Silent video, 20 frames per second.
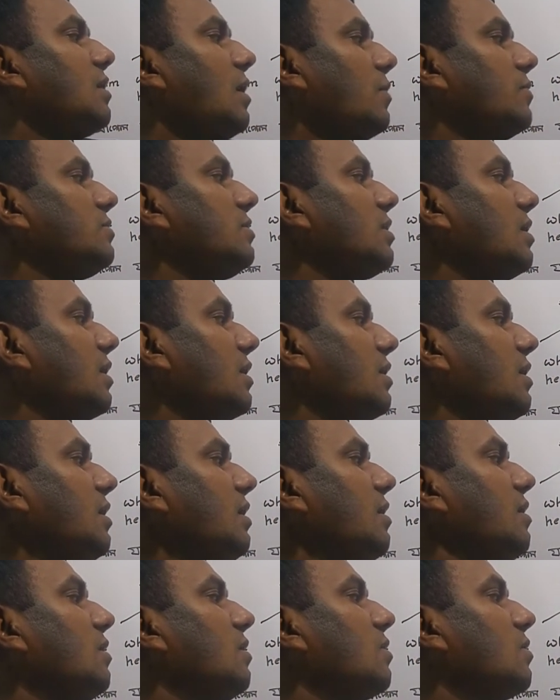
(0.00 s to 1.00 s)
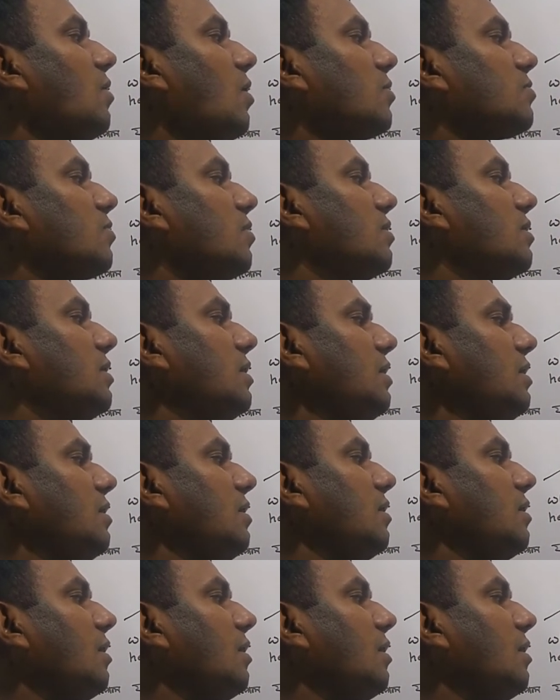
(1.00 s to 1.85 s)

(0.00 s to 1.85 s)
নাউনের আগে নট অনলি